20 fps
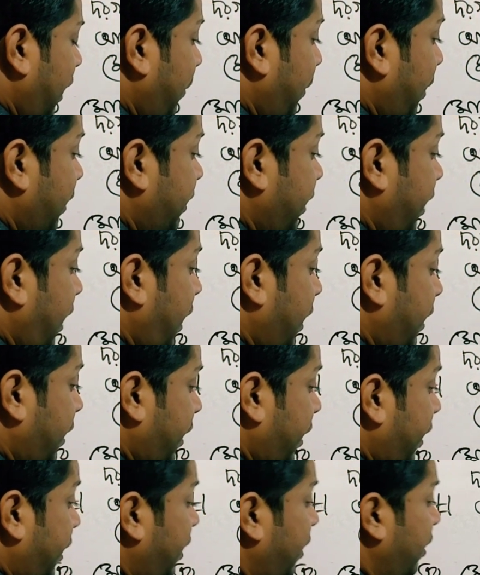তামাদি
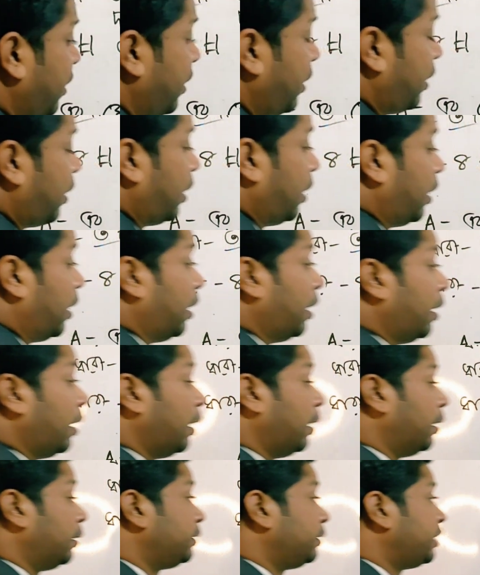আইনের
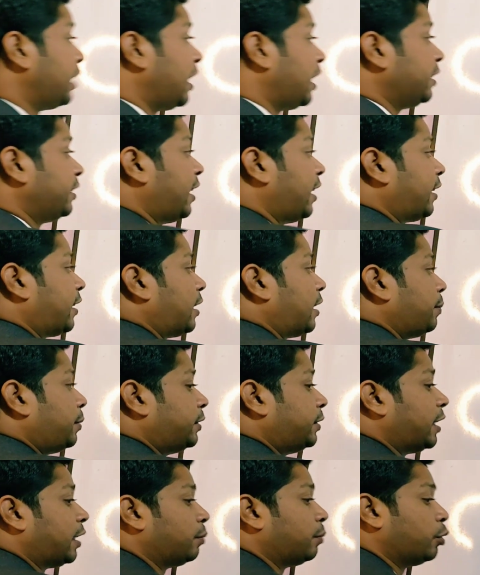চার ধারার
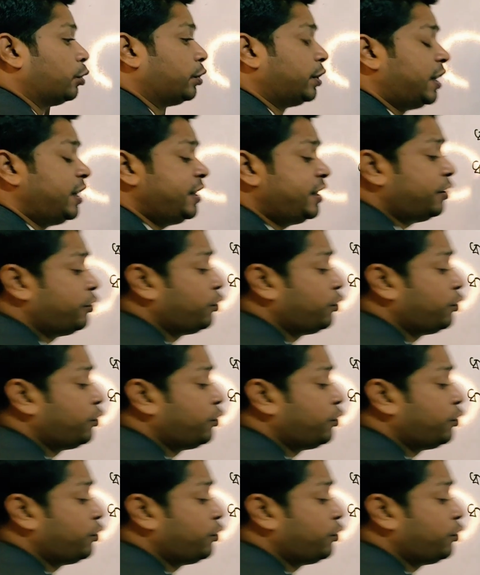বিধান মতো এই